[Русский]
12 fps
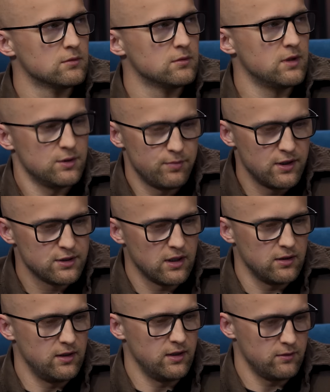Ты же пришла
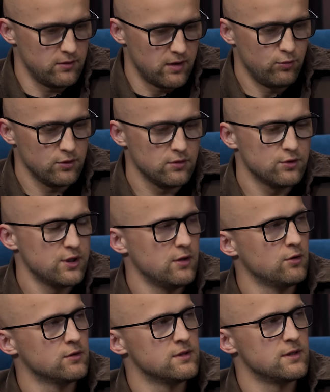для этого. Работа уже
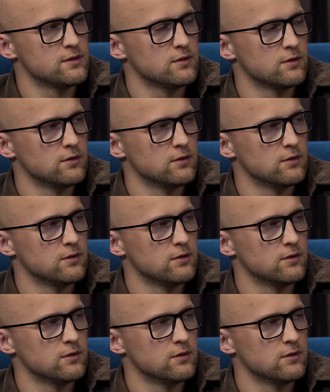идет здесь.